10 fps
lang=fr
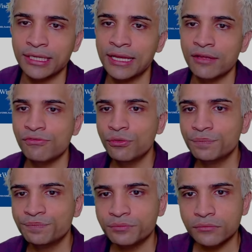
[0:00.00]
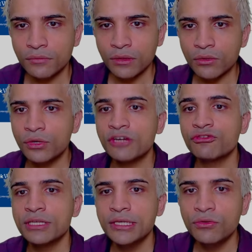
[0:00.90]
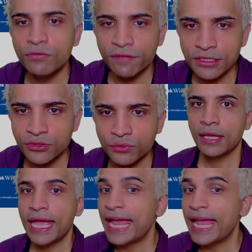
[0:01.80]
qu'il a vue, on a choisi une faction.